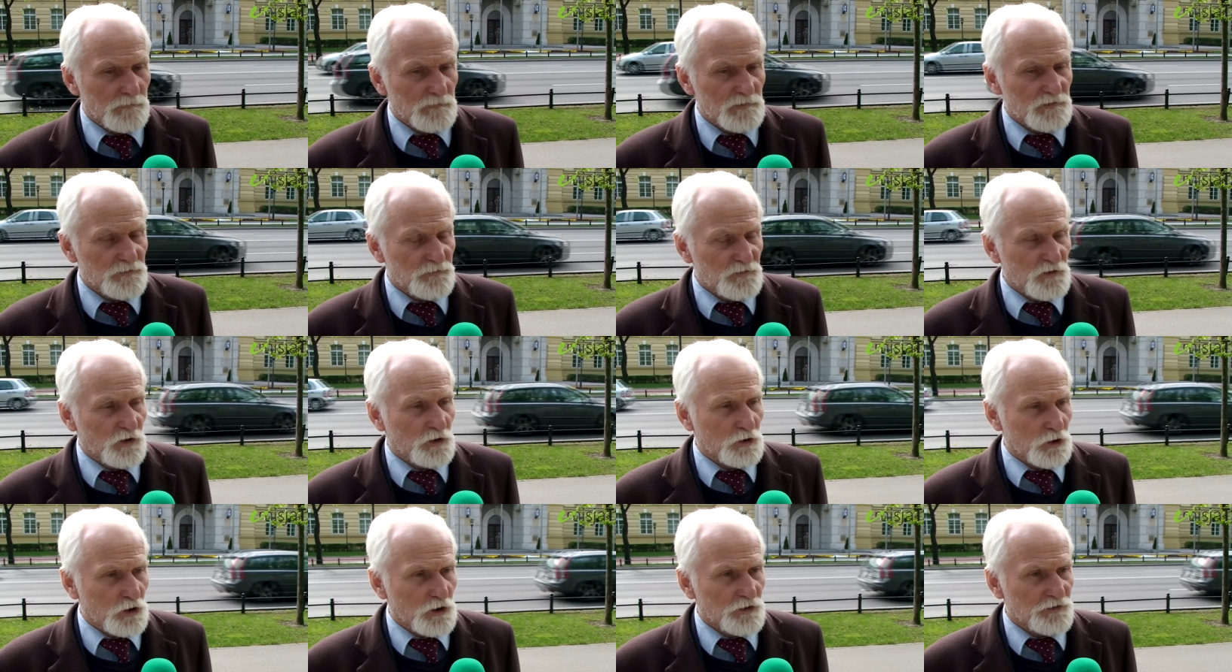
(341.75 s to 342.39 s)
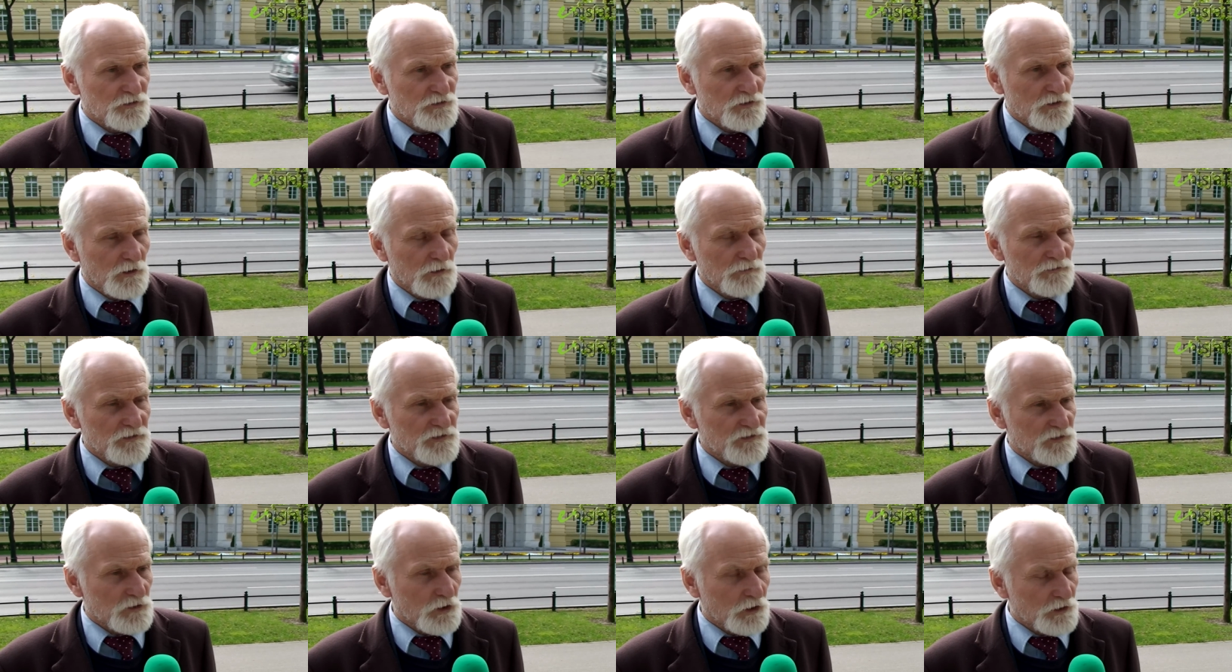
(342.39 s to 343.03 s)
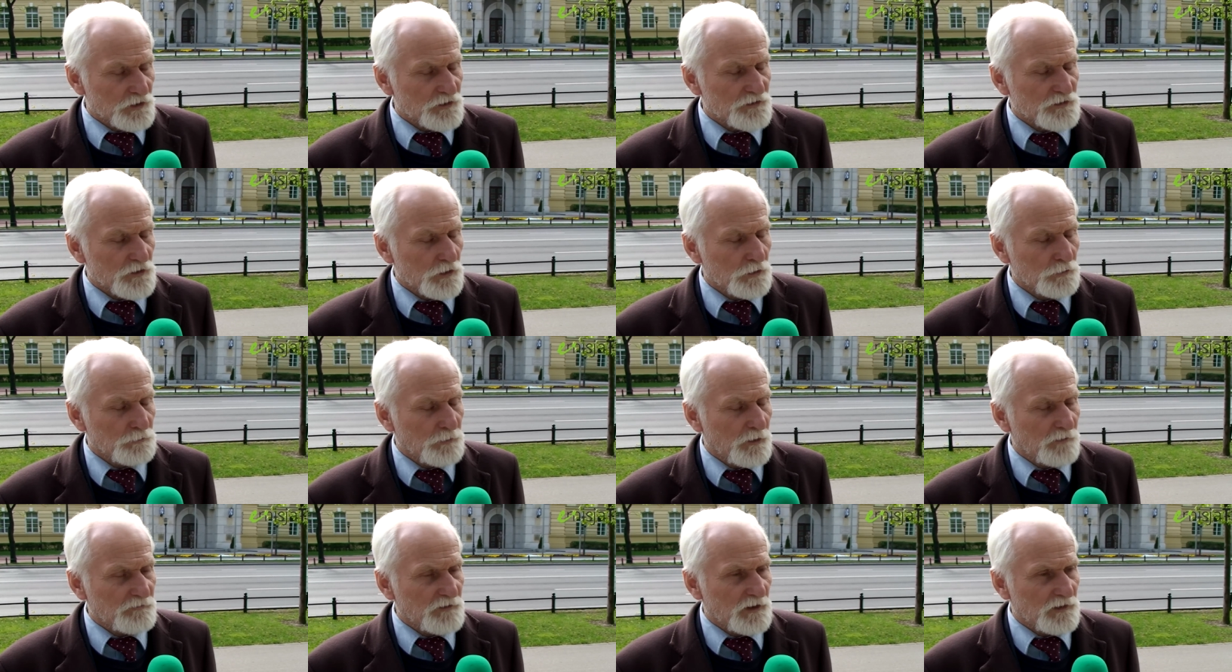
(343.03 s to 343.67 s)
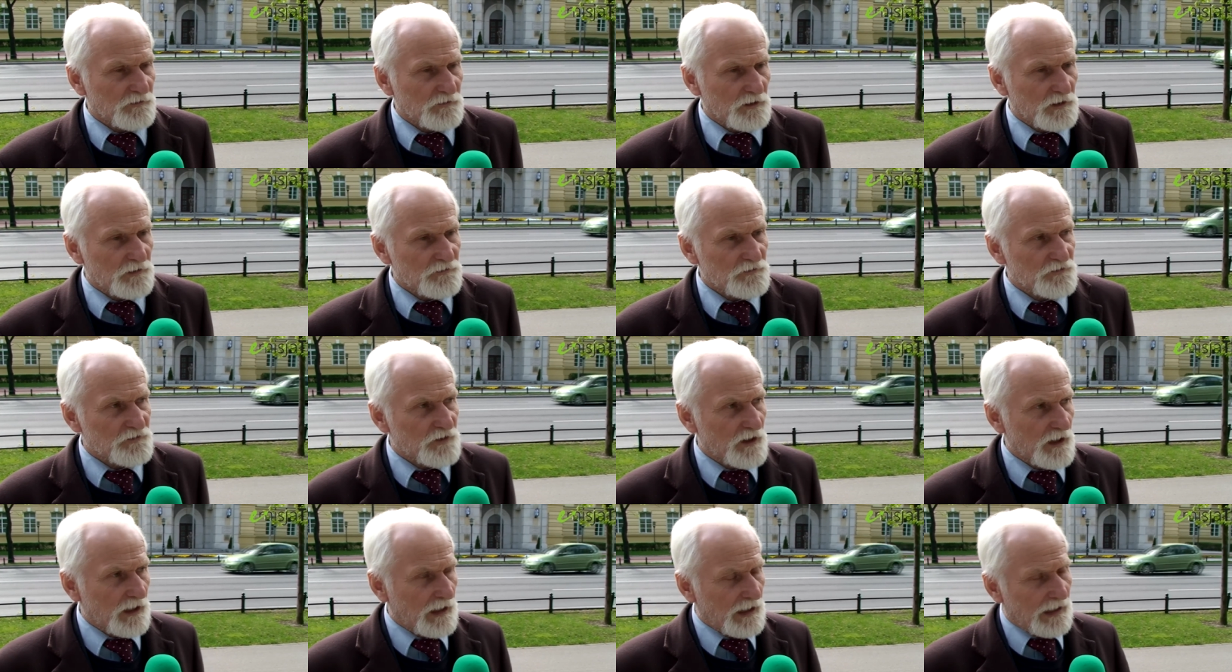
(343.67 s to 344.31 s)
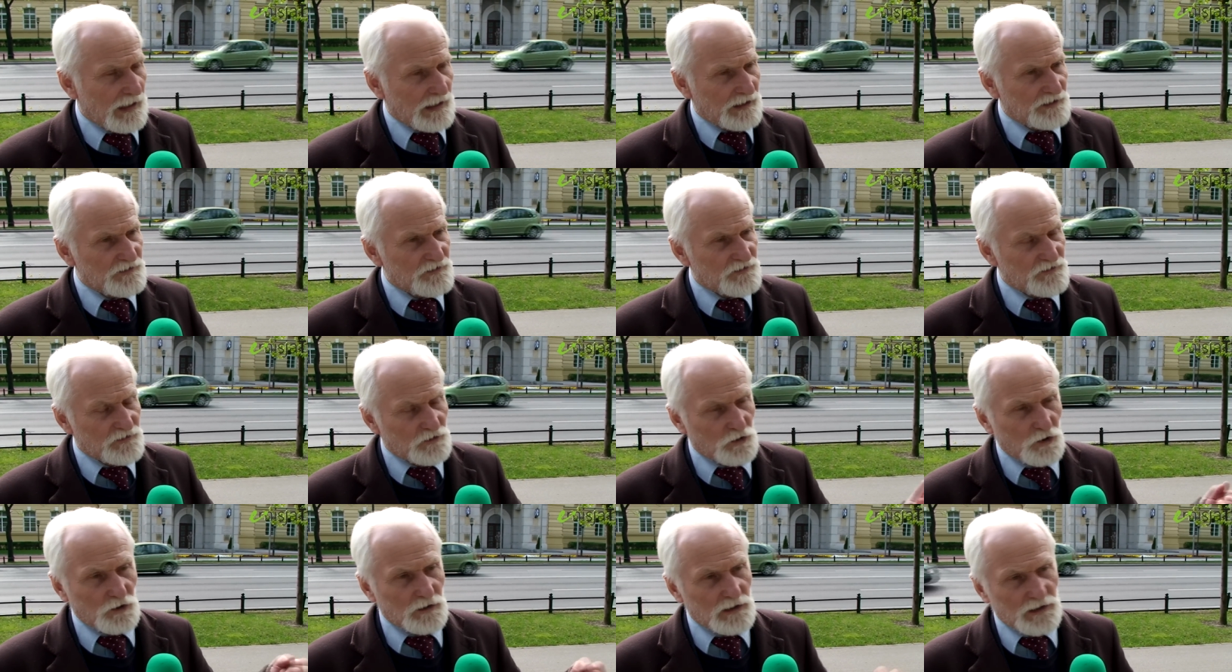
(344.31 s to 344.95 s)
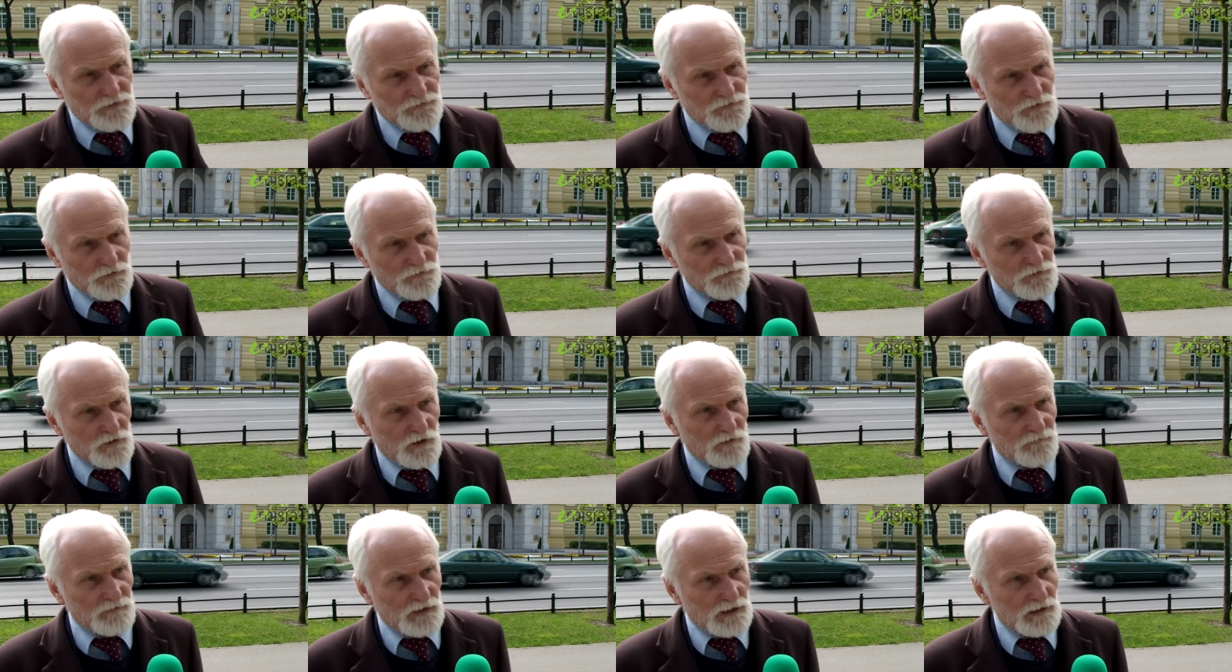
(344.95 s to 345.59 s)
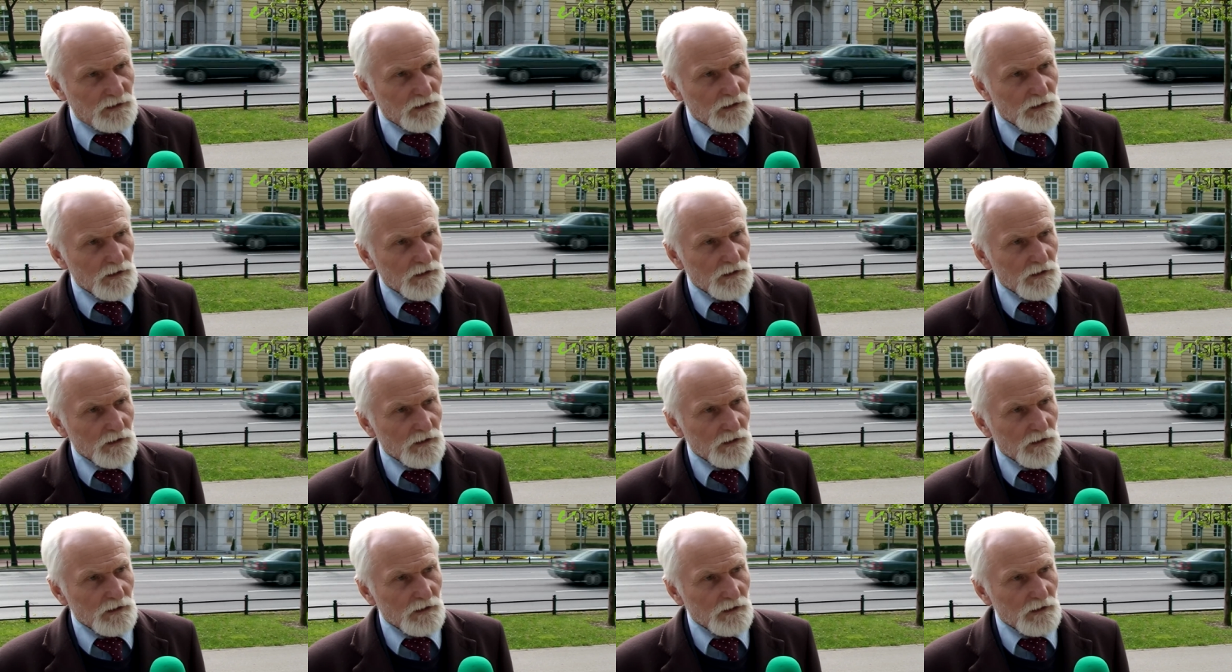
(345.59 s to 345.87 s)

z przykrością i z goryczą powiedzieć, że ani strona rządowa